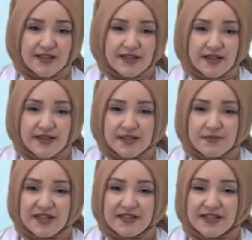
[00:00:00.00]
Yatay
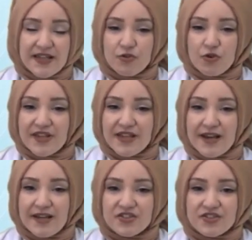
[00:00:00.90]
zemine dikey yönde
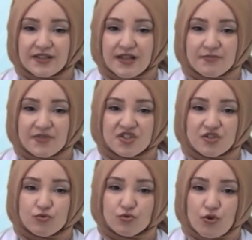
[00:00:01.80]
yerleştirilen bir
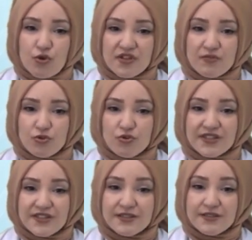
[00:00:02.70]
çubuğun gölge boyu
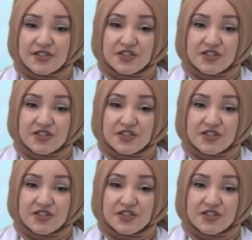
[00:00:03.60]
yılın